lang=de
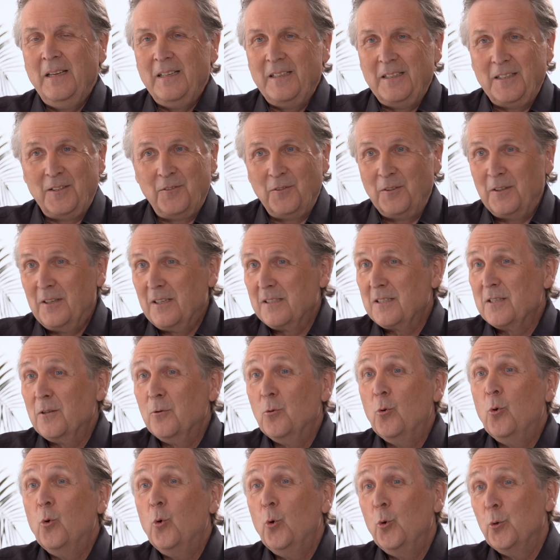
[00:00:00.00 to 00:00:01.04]
Ich finde das
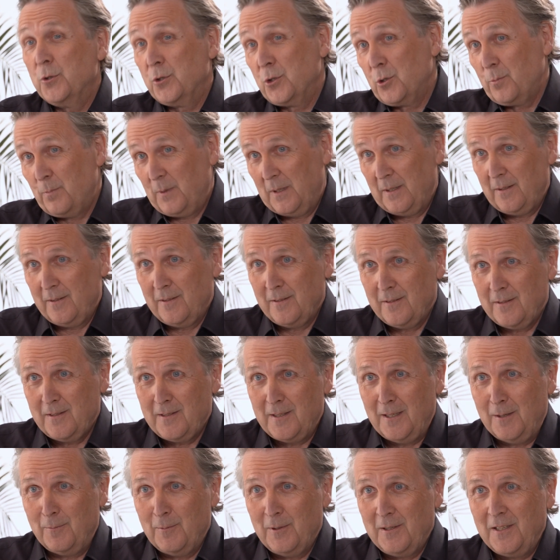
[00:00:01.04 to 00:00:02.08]
ein höchst spannendes
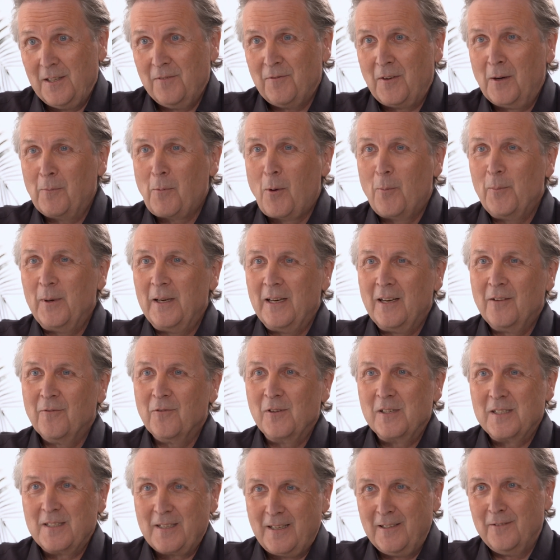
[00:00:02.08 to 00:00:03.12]
Thema. Ich fange mal mit
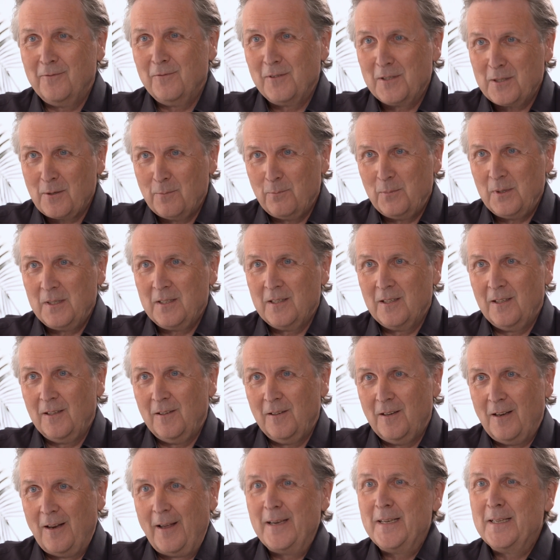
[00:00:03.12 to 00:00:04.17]
etwas an, was ein
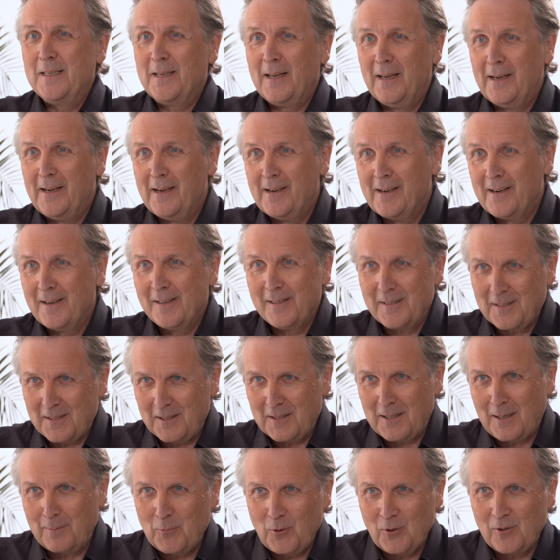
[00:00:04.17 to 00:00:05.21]
bisschen leichtgängiger ist.
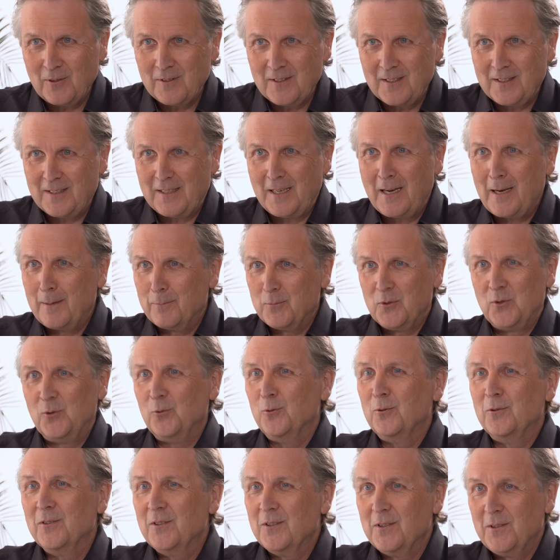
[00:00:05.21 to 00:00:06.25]
Ich habe mhm. noch ein sehr
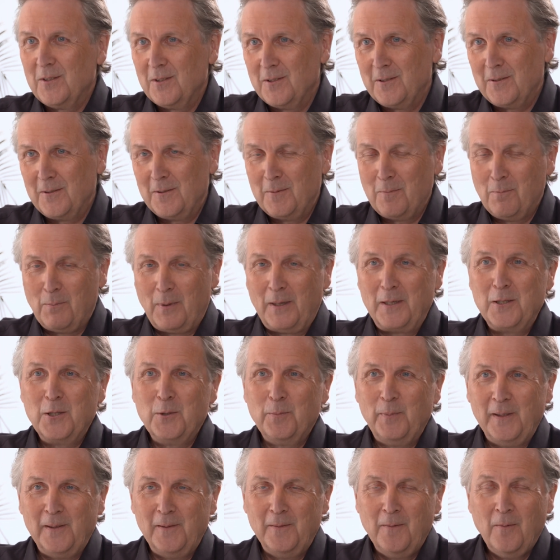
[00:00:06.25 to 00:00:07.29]
absurdes äh,
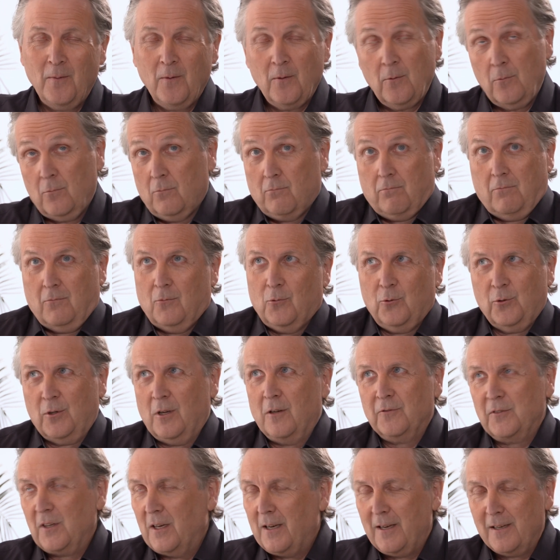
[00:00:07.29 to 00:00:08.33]
Beispiel oder
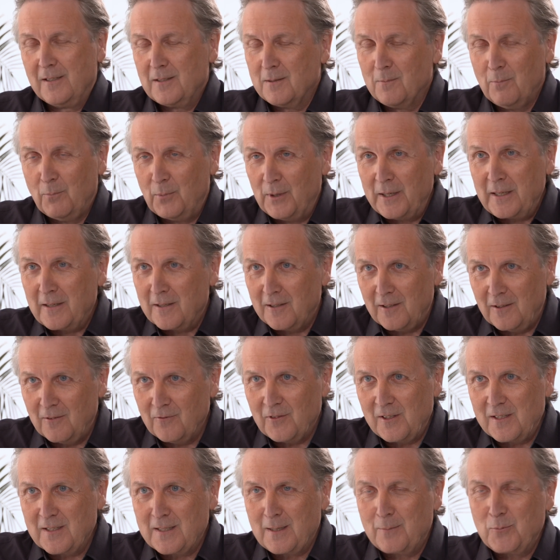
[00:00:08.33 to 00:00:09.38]
auf den ersten Blick
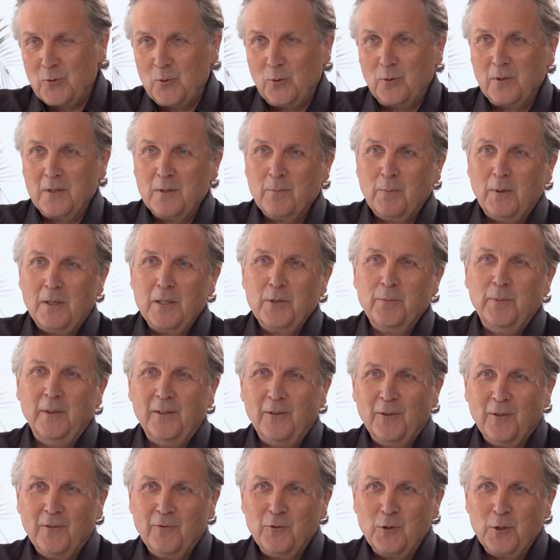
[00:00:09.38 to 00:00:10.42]
jedenfalls, absurdes Beispiel
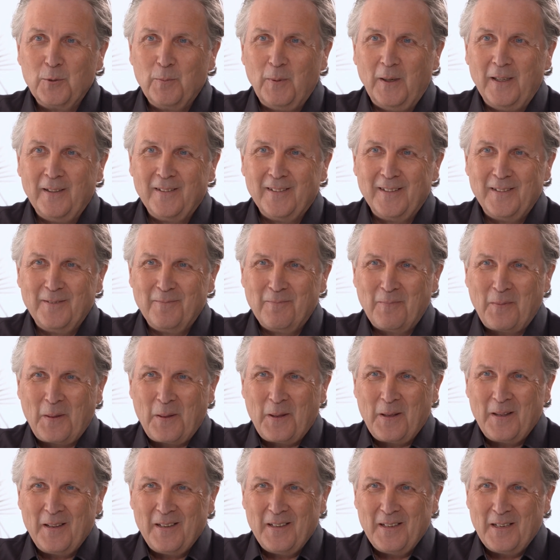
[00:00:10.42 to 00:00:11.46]
noch für später
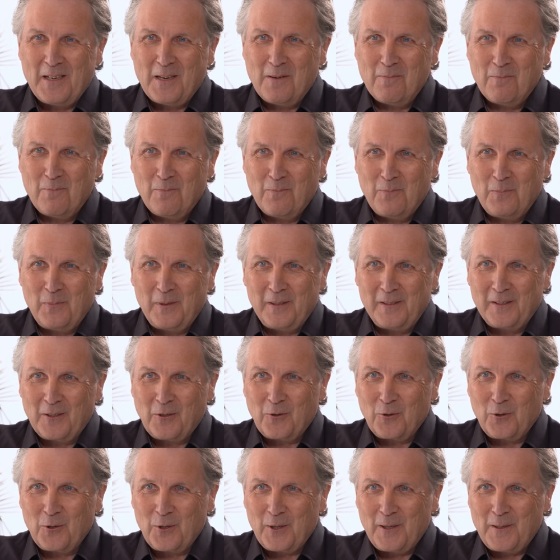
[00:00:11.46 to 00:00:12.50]
im äh,
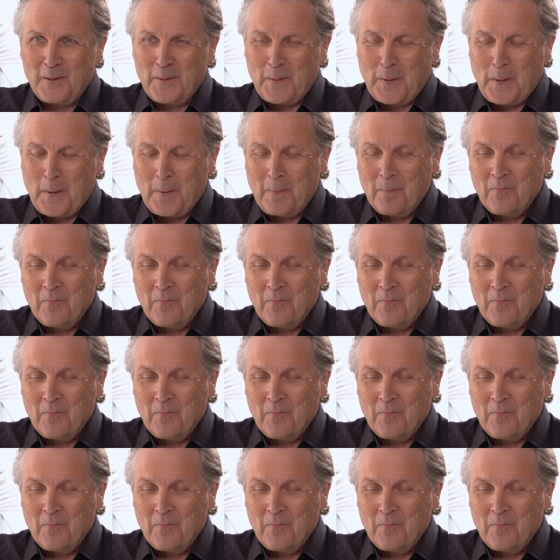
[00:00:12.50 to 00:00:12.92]
Köcher.